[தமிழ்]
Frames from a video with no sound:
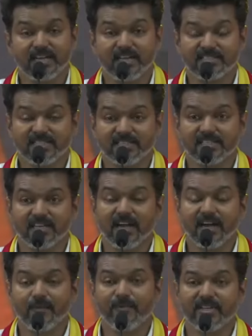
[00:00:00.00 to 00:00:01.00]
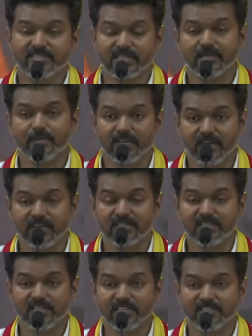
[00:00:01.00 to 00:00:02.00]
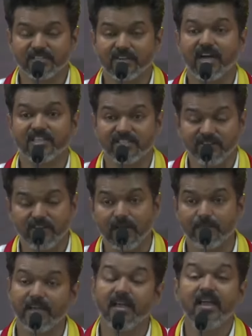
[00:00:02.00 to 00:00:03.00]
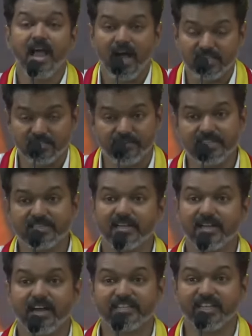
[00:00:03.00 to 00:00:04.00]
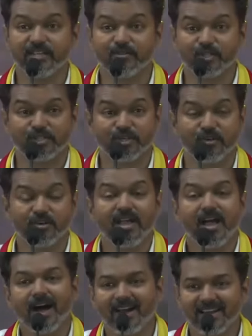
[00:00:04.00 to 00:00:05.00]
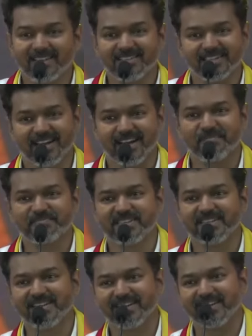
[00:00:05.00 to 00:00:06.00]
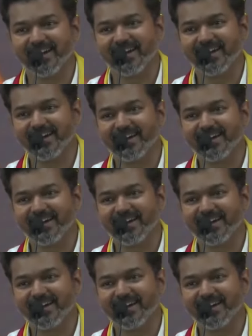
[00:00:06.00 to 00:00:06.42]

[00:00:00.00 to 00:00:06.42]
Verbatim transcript: அராஜகத்திலே ஆஃபீஸும் நம்ம கண்ணுக்கு தெரிஞ்சிடும் அதுவும் இல்லாமல் அதுவே அதை காட்டியும் கொடுத்துரும் ஆனால் இந்த கரப்ஷன் இருக்கே